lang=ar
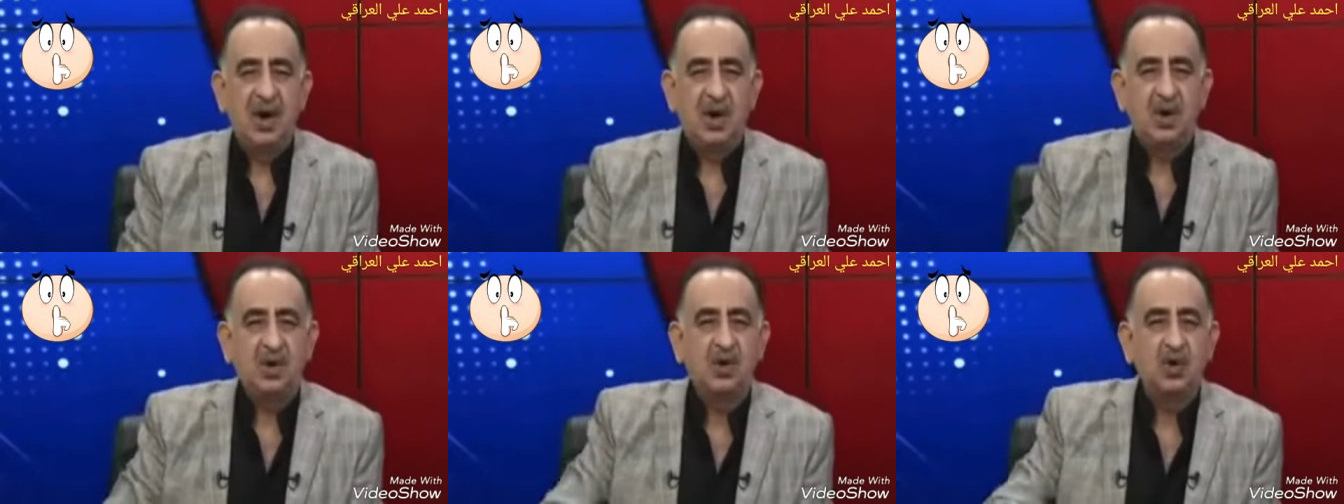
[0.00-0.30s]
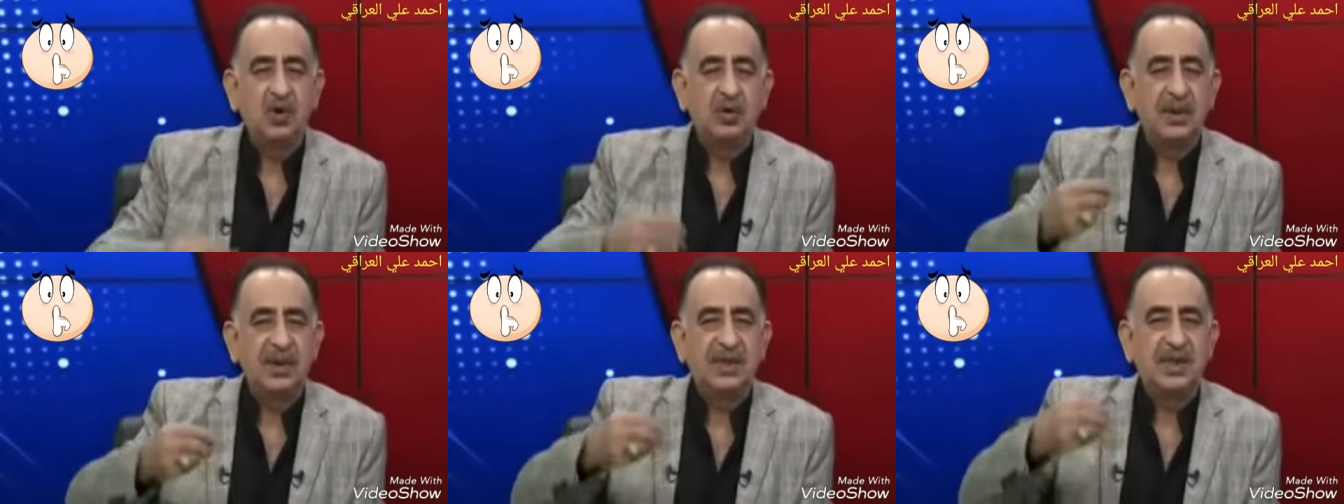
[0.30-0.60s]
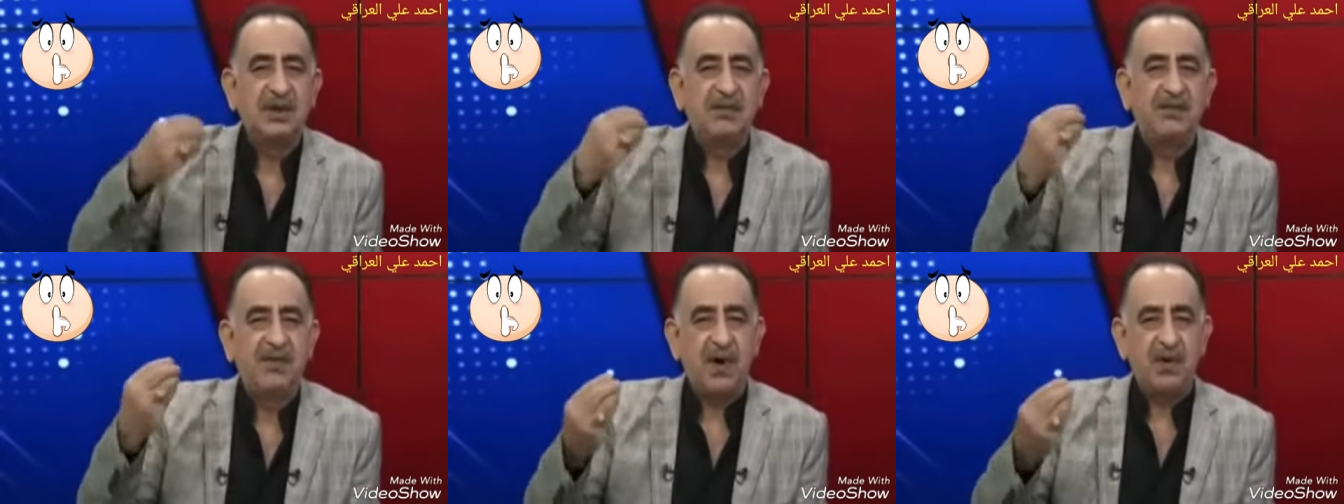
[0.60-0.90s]
حكومة
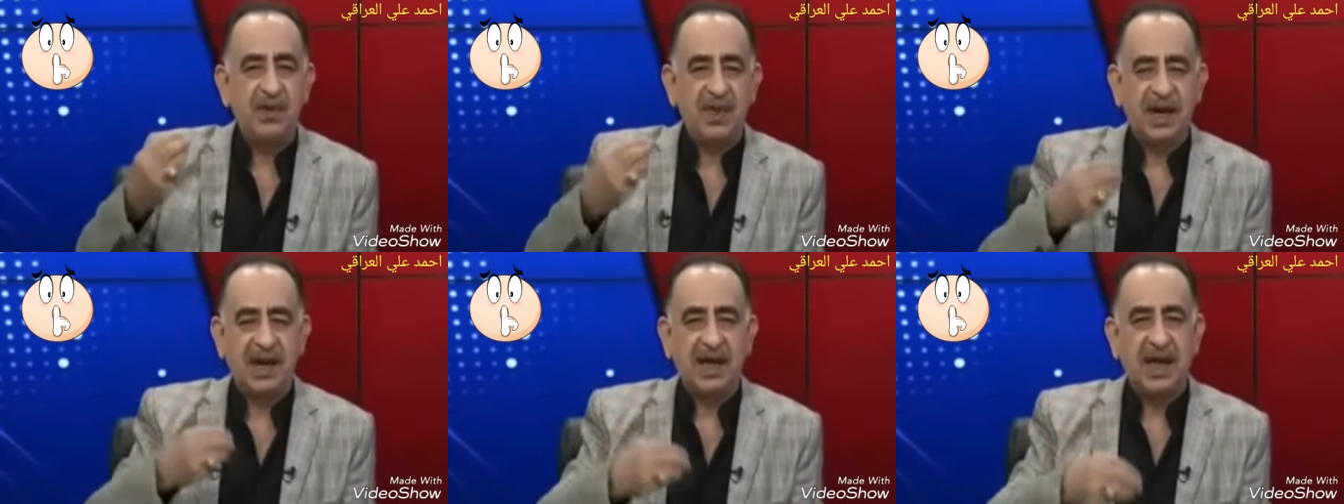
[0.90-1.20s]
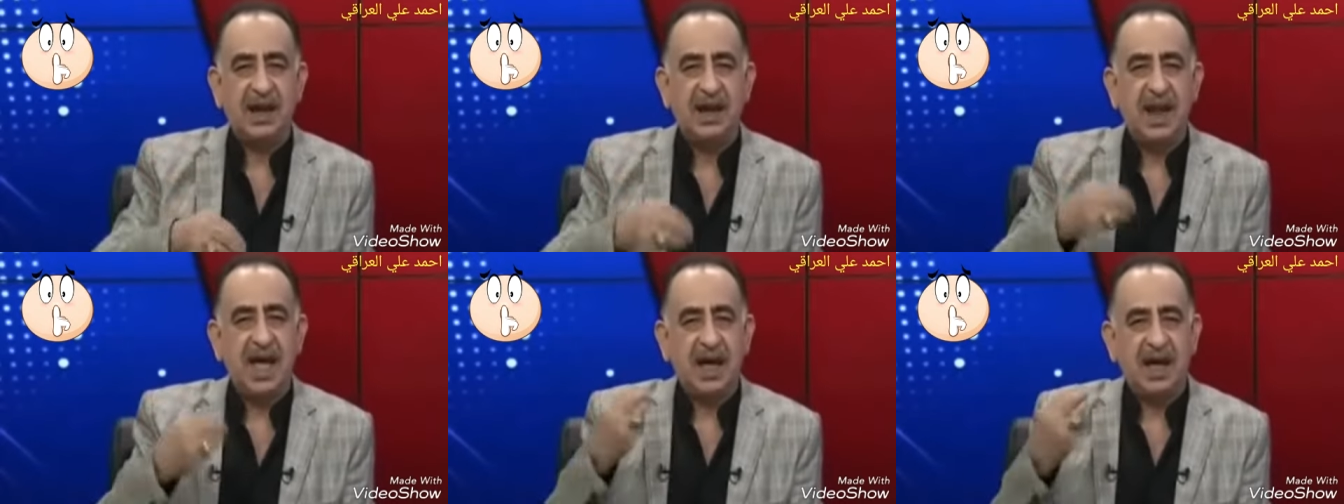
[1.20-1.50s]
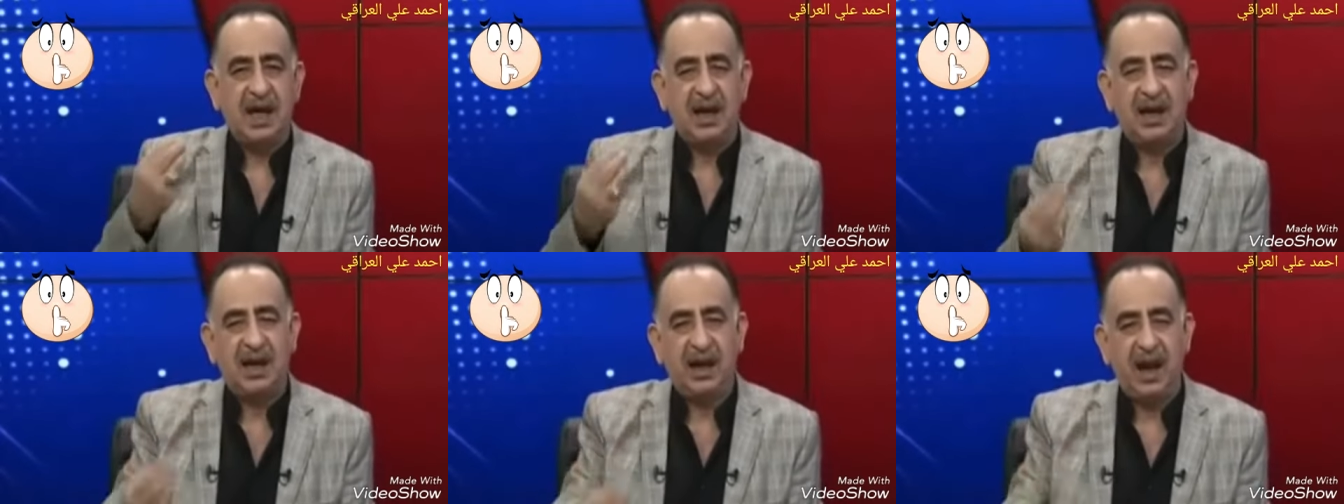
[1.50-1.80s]
الفوضى
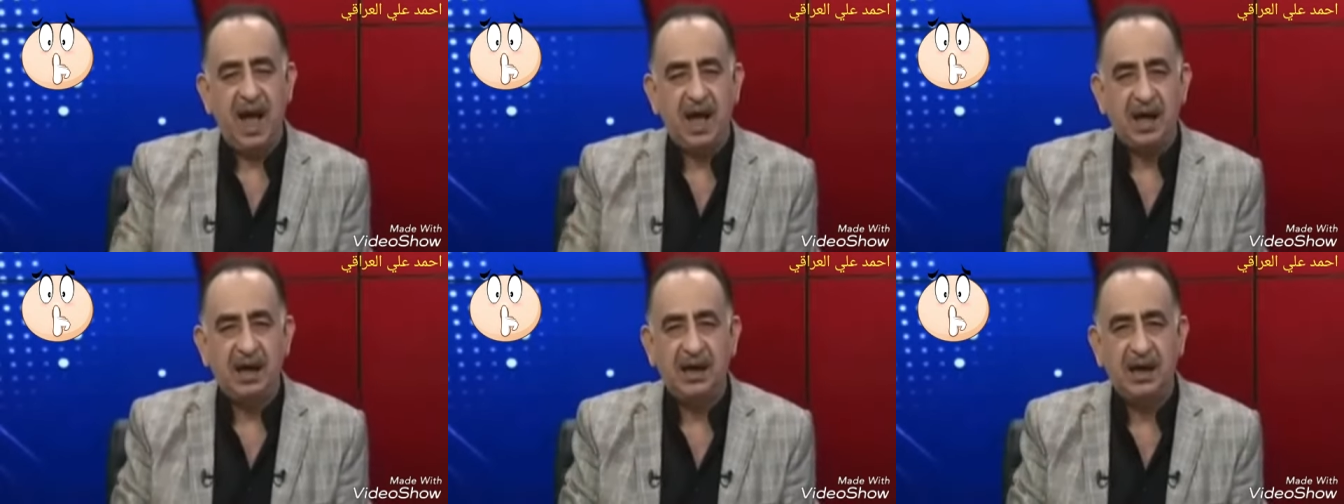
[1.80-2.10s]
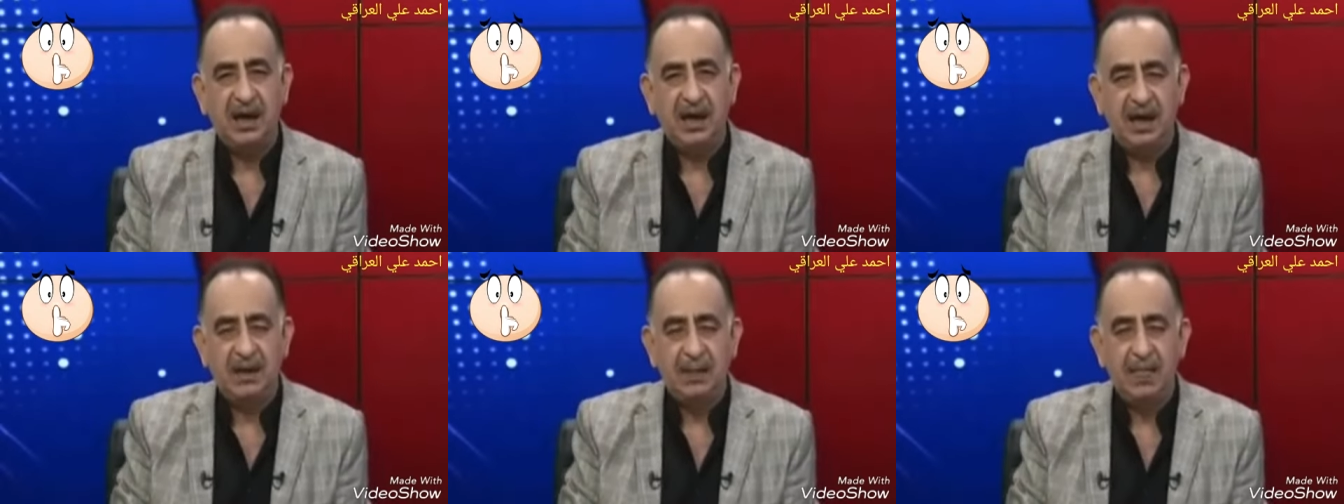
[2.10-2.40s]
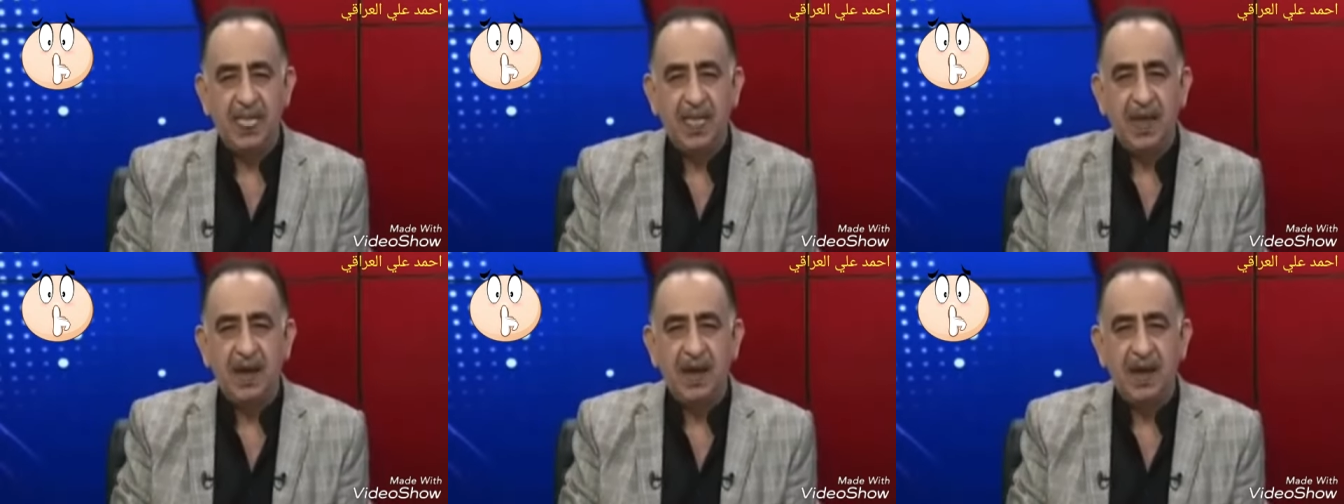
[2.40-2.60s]
الخلاقة العراقية